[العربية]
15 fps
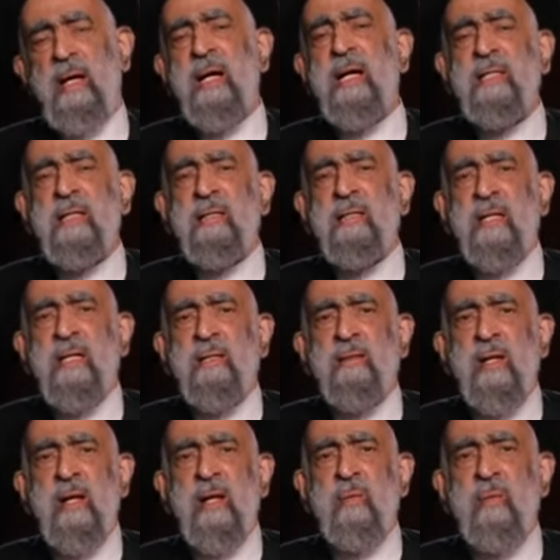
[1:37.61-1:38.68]
عادت لكي
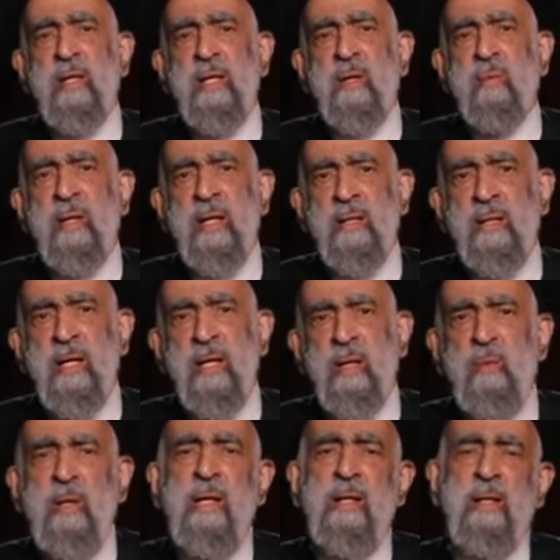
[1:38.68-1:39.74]
ترى وضع
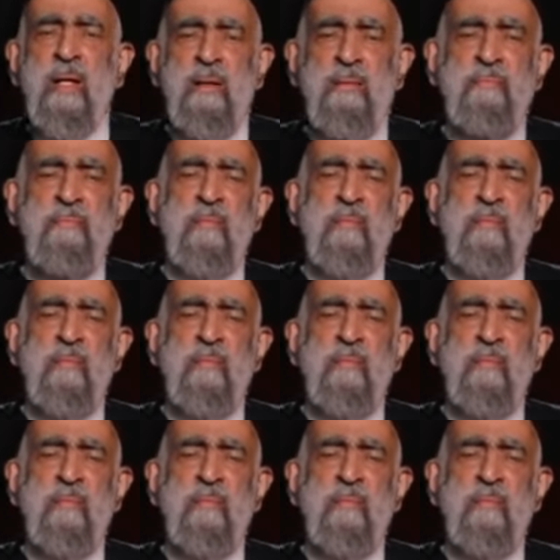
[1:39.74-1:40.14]
ولدها وإذا